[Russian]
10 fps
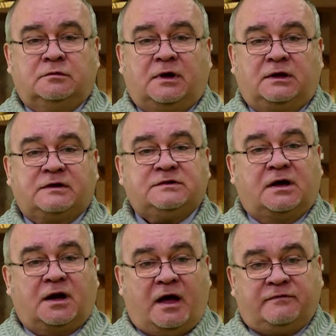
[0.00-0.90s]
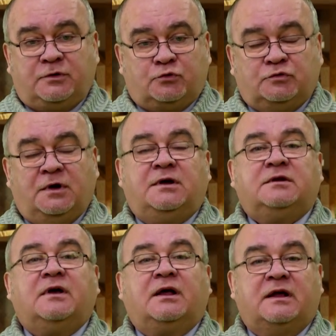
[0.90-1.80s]
Согласно графику,
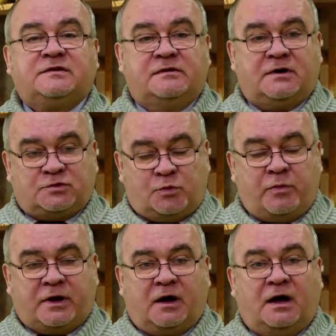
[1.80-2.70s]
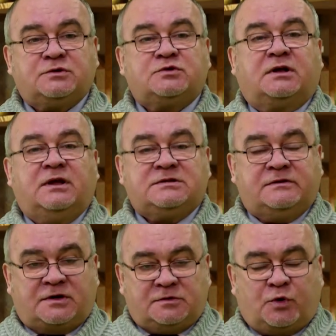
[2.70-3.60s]
согласно вашему приказу, согласно
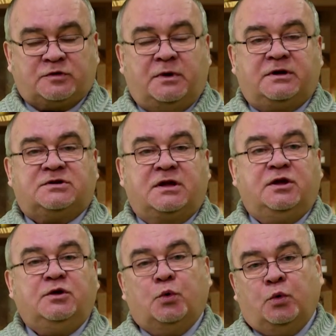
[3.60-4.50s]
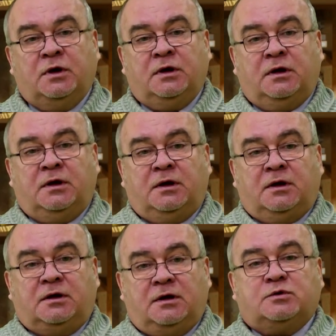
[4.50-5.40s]
вашему распоряжению.
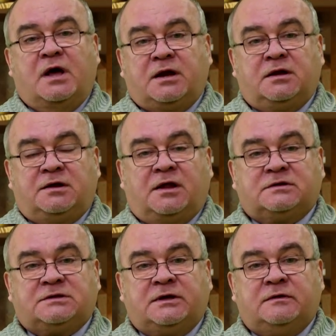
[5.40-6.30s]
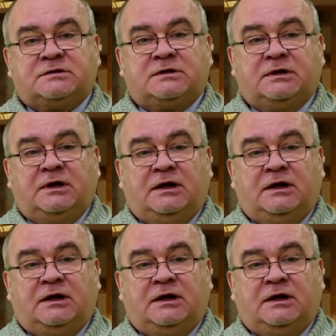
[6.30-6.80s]
Или ударение не так ставится,